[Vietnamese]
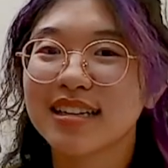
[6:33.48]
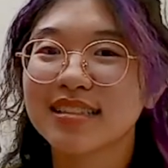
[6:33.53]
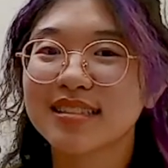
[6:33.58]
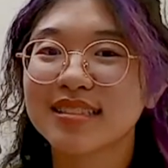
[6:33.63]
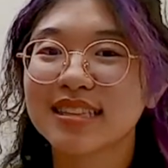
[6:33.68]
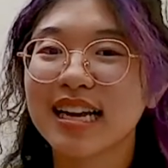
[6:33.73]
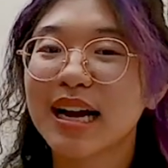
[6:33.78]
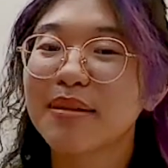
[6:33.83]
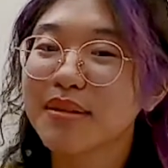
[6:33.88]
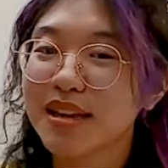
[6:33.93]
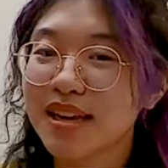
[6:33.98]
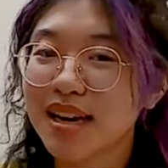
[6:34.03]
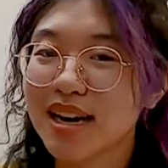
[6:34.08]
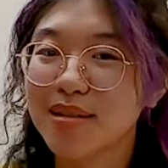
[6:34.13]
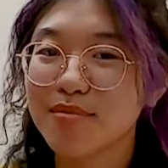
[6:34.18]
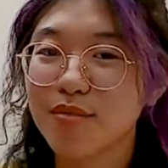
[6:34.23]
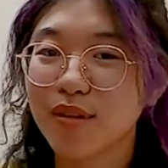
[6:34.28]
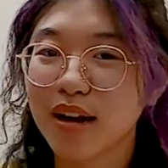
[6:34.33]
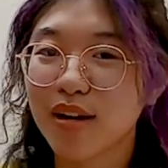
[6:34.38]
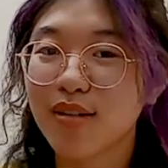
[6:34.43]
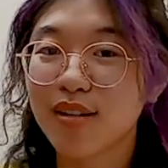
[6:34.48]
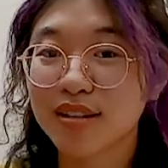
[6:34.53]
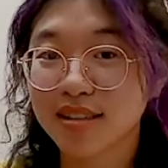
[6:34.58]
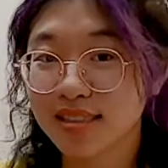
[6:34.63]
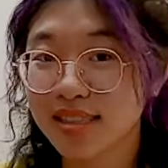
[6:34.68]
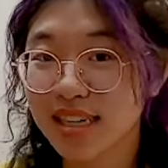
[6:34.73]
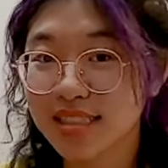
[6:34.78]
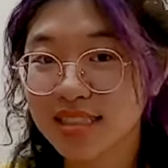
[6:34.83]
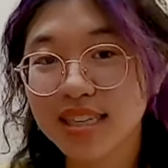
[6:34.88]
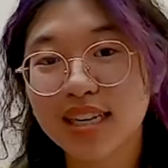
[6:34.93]
gap year là một cái khoảng thời
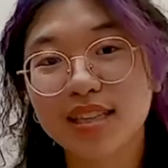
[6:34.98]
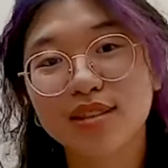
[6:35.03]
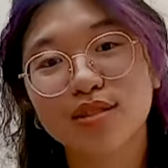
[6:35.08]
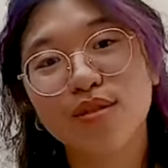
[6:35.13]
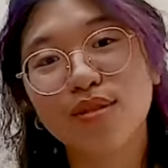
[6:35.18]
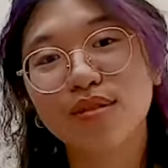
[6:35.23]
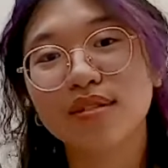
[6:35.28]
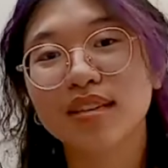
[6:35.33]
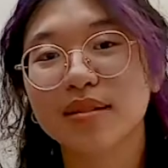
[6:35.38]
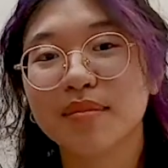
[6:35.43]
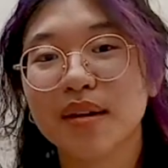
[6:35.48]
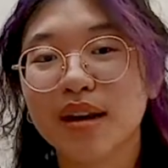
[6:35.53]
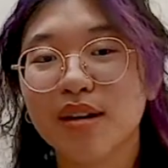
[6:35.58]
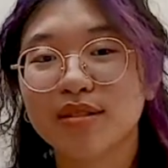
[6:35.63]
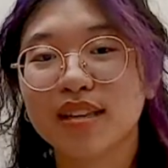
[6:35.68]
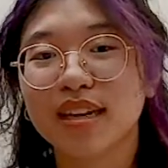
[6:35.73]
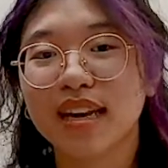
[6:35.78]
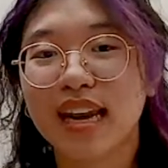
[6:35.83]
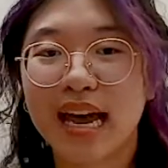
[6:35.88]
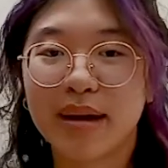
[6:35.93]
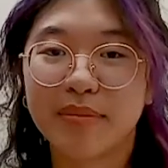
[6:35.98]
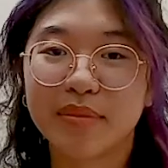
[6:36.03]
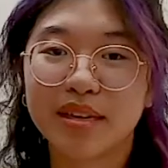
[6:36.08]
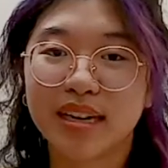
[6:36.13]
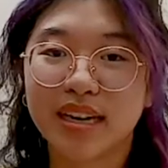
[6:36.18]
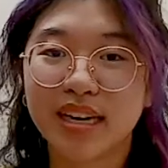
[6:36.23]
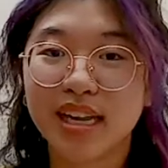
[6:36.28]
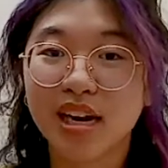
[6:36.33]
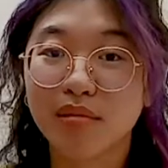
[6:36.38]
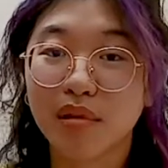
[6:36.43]
gian rất là tốt để bạn có thể làm được
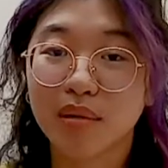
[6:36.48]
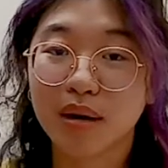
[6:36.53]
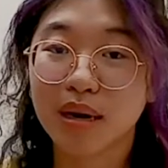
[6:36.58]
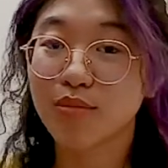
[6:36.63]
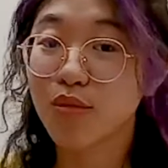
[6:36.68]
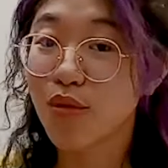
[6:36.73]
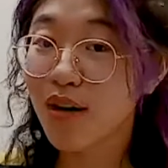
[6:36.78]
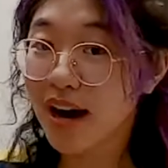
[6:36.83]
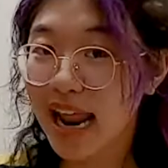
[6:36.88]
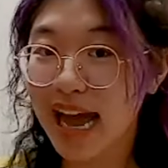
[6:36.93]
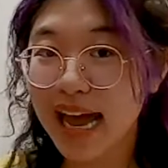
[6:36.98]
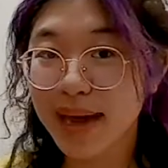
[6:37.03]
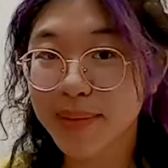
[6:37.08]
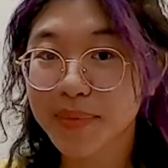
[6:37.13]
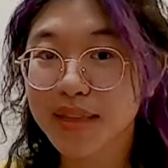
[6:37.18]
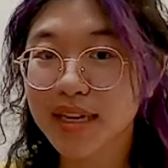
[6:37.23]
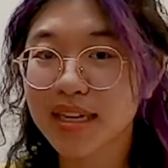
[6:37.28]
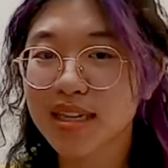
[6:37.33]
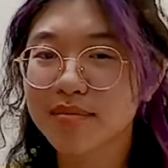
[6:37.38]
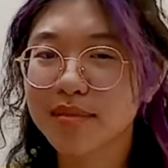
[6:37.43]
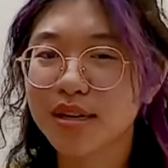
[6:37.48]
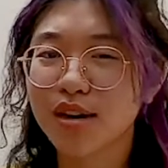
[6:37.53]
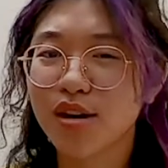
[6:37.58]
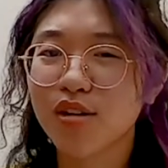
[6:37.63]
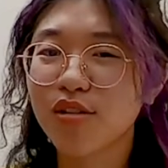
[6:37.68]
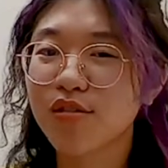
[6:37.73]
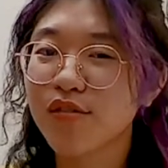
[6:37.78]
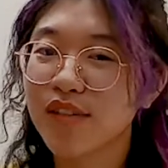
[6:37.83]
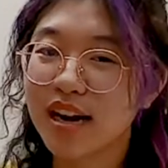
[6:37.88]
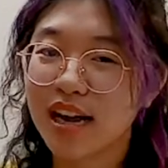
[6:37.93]
cái điều mà bạn muốn làm thế nhưng mà nó
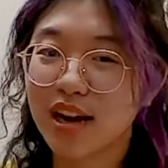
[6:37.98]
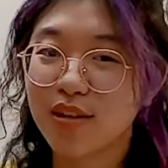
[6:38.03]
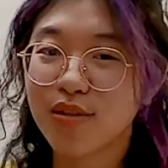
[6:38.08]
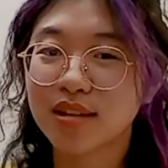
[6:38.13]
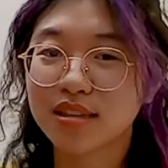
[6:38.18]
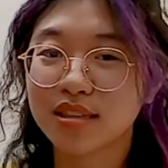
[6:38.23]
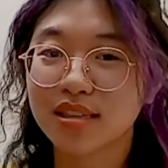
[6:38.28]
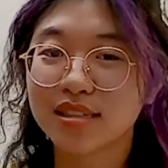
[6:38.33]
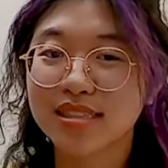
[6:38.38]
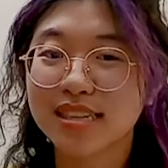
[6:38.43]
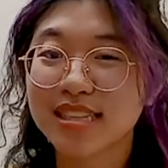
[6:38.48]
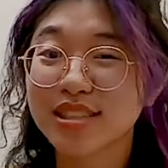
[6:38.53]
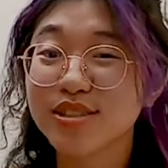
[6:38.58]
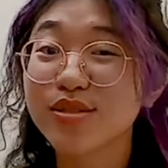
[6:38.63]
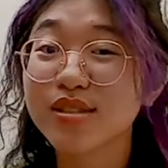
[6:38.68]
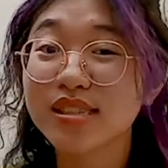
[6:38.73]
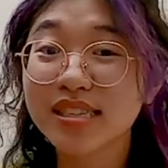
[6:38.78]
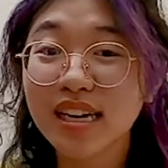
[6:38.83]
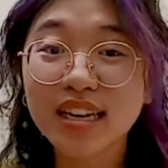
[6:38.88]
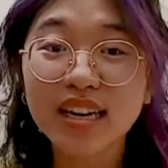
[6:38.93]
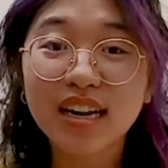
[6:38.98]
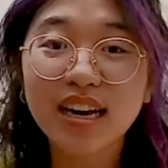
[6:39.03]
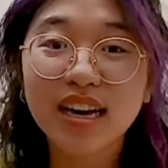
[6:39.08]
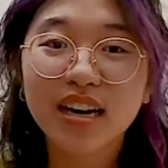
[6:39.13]
không phải là khoảng thời gian duy nhất